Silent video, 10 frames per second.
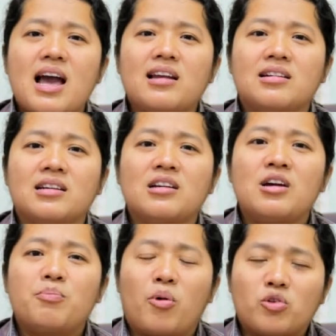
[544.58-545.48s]
ไม่ได้เลย
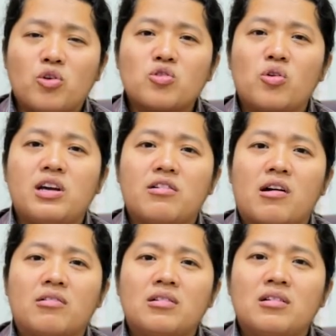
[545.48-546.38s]
โปรดยกโทษให้
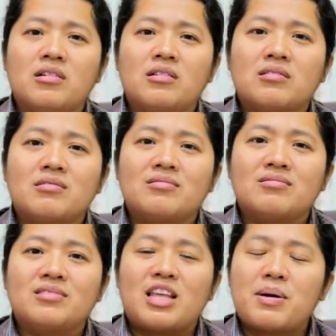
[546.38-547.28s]
เรา
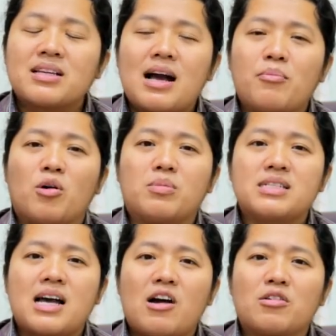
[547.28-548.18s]
ในพระคำของพ
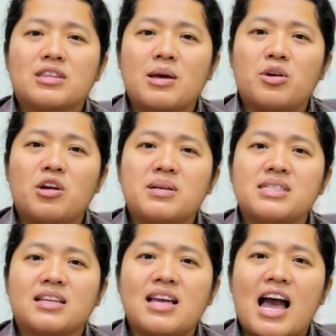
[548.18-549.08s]
ระเจ้าเต็มไปด้วยพระ
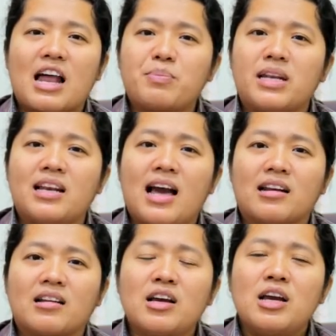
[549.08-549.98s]
สัญญาอันเป็นนิรั
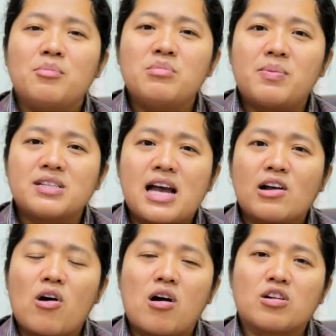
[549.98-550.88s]
นดร์เมื่อประชา
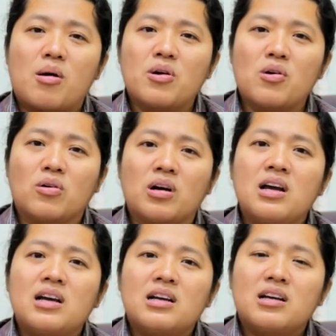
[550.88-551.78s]
กรของพระองค์
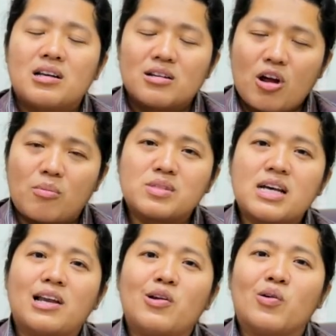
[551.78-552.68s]
ถ่อม
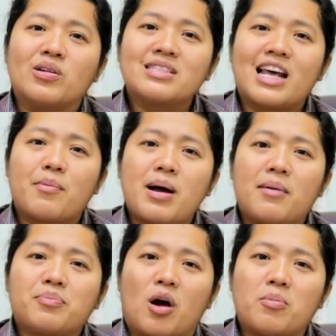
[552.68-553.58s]
ใจลงสารภา
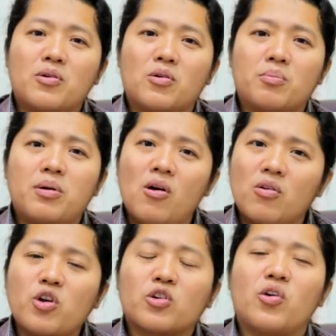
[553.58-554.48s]
พต่อพระองค์ พระอง
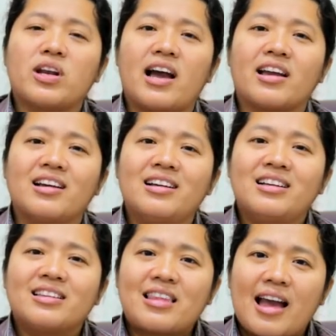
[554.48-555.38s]
ค์ยกโทษให้
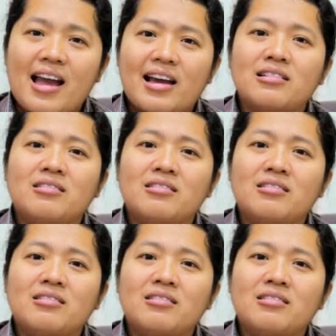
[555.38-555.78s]
แต่